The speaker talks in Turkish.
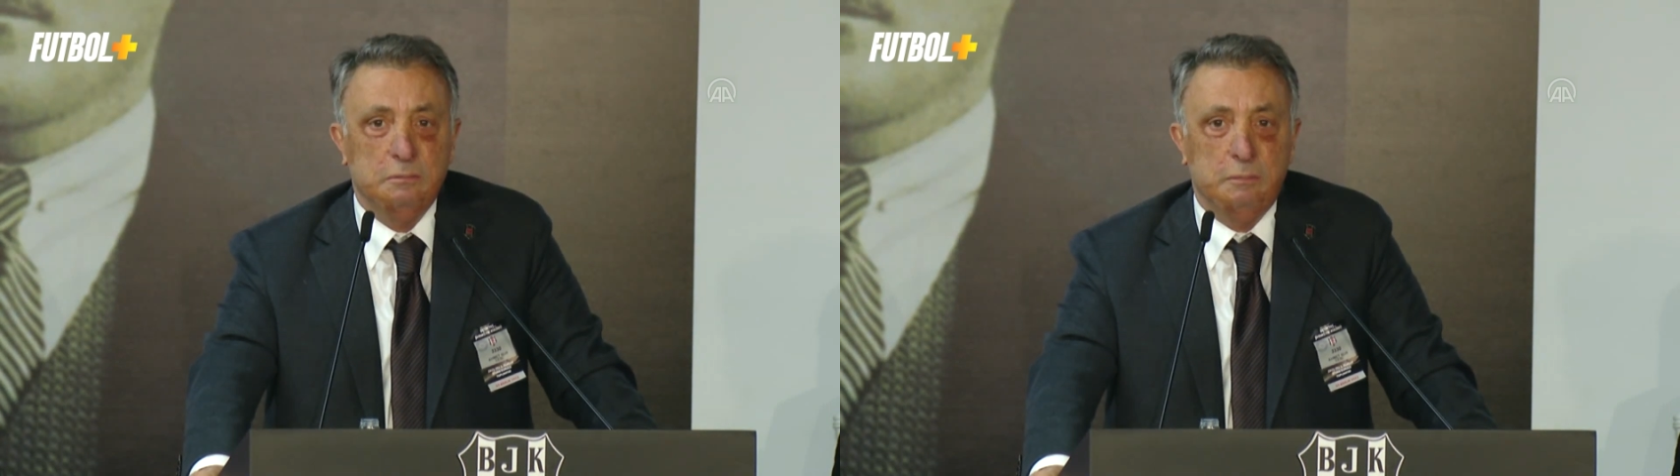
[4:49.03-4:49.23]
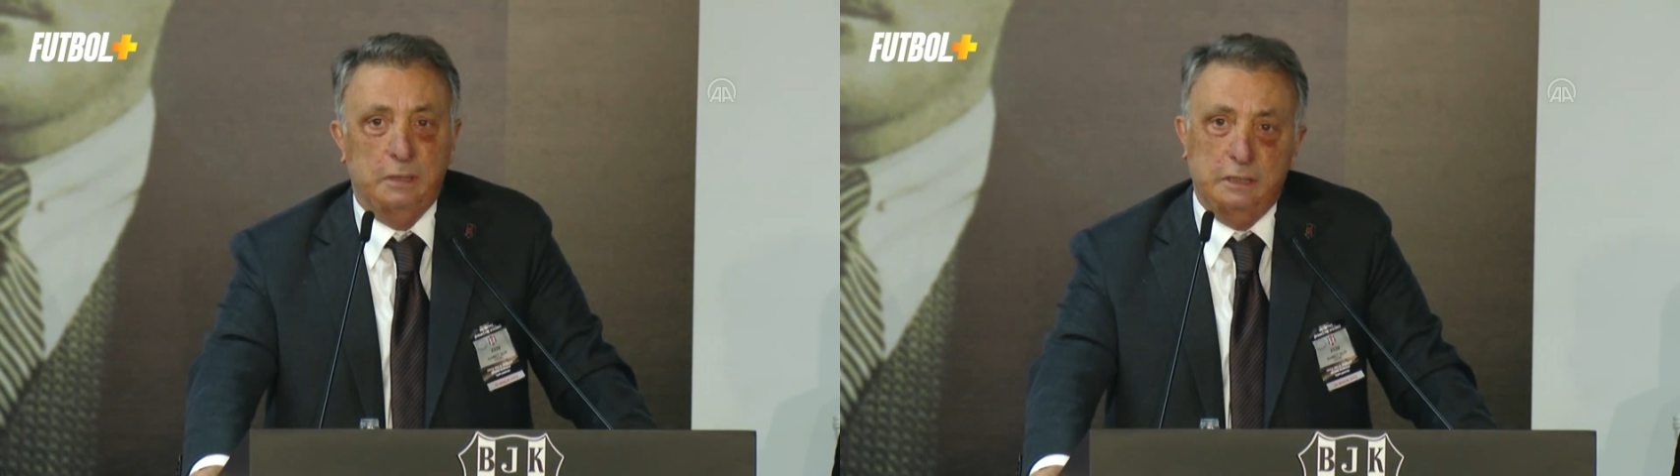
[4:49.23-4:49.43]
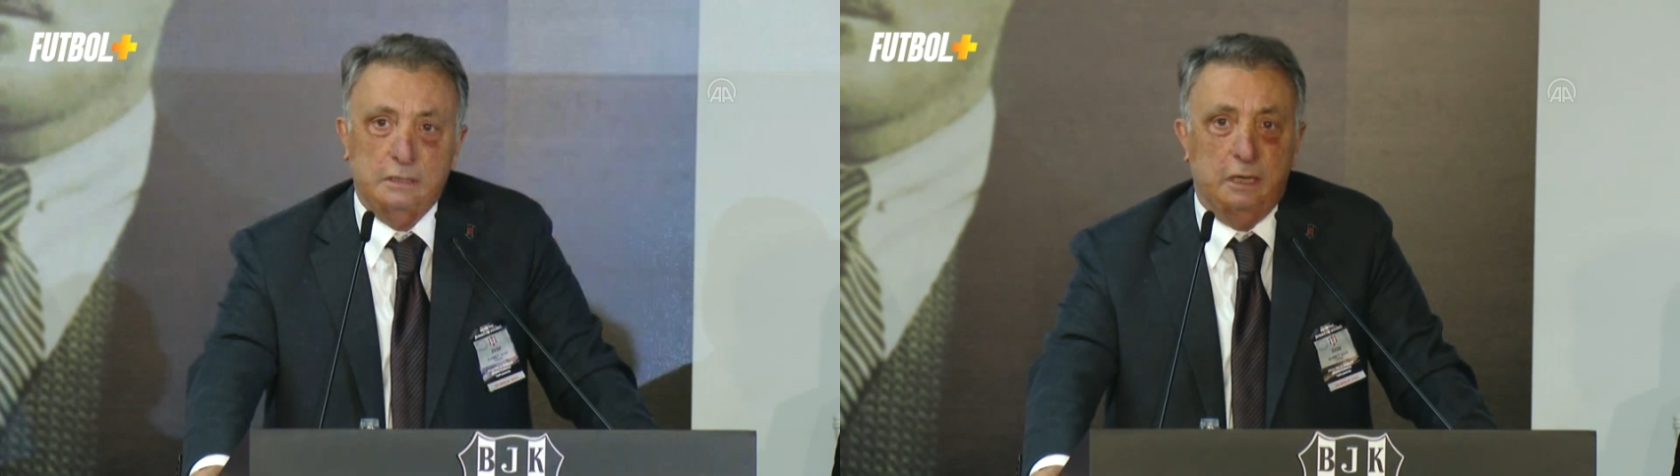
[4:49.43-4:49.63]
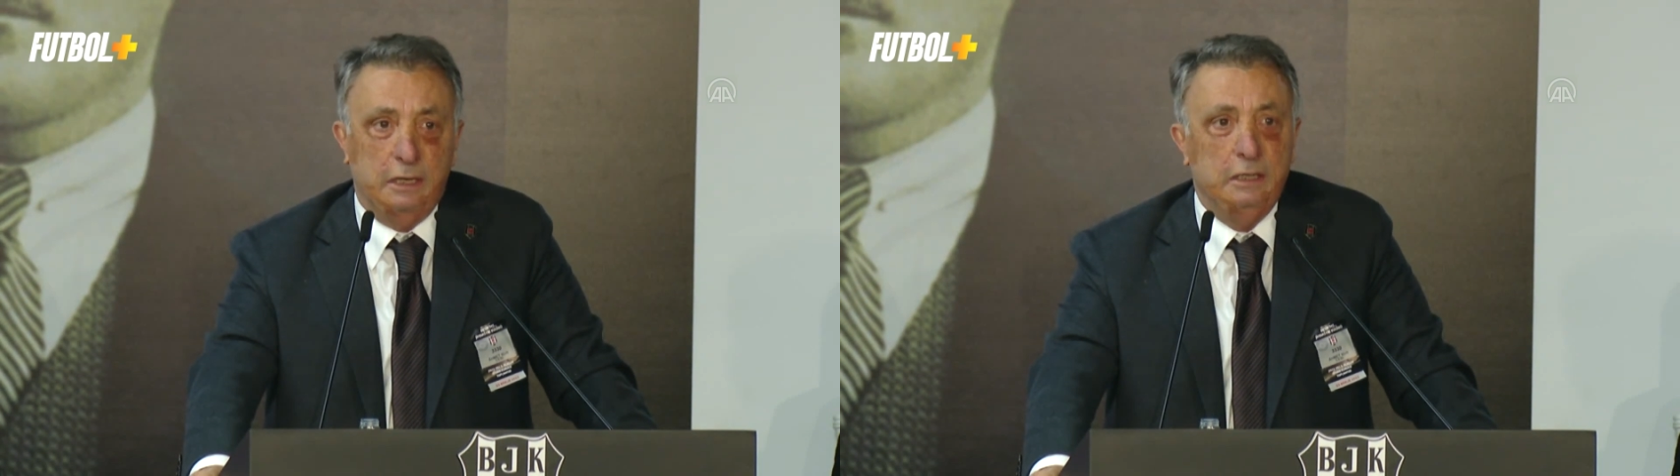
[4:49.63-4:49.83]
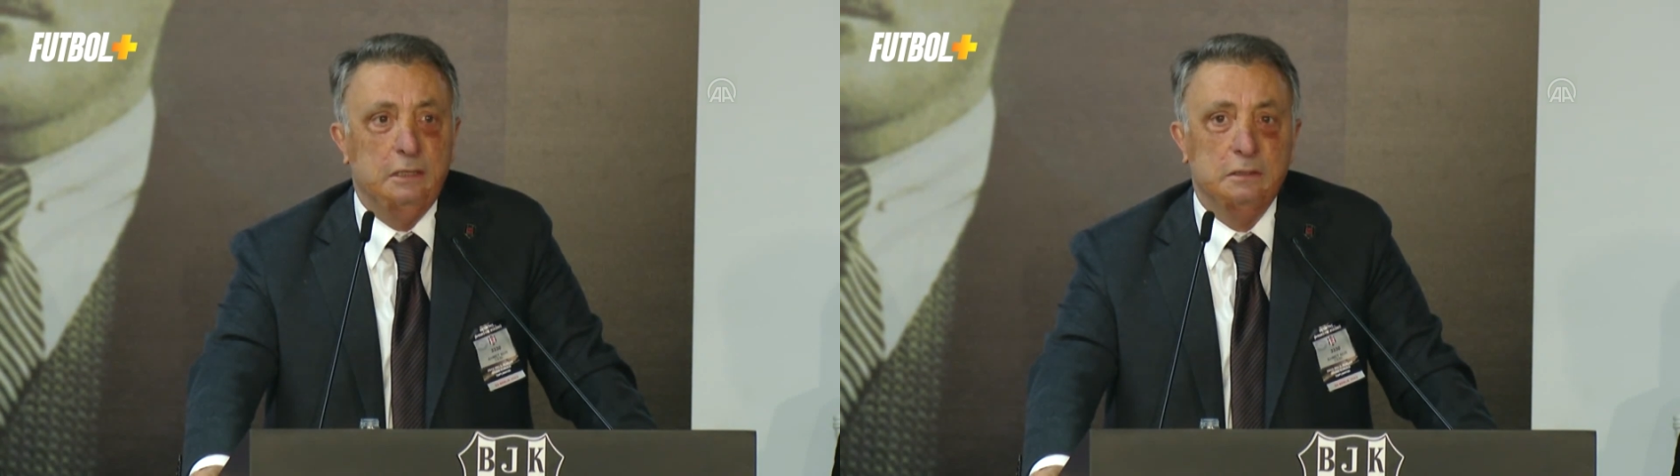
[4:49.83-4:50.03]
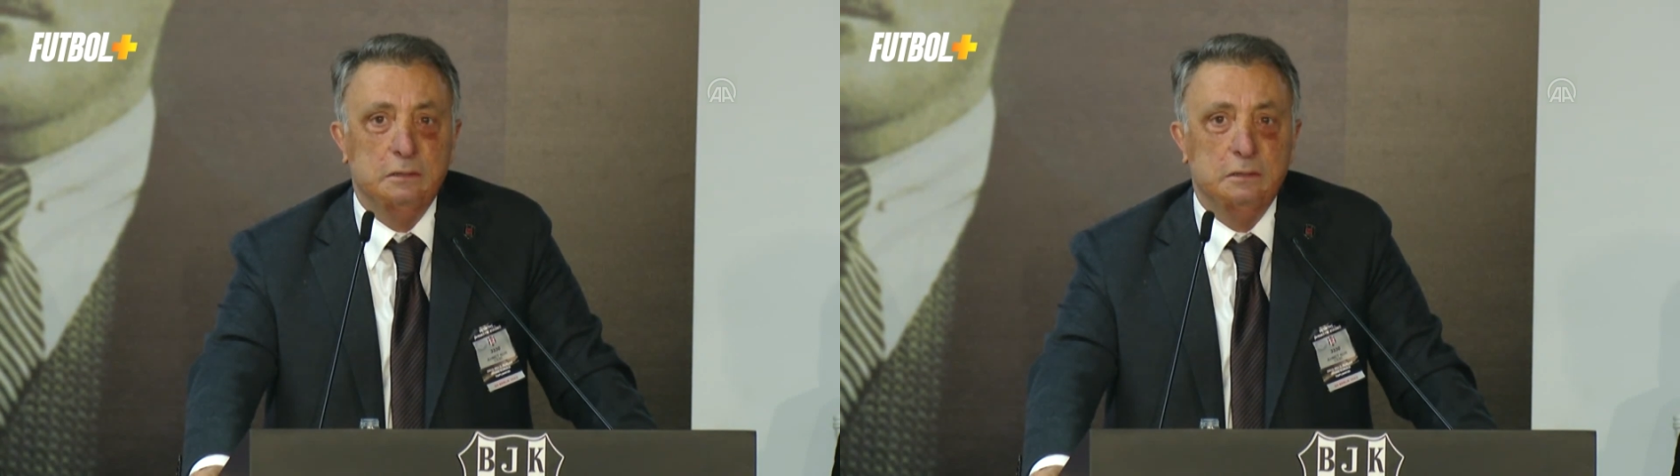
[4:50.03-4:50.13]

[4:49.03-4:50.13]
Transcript: Ben de dahil.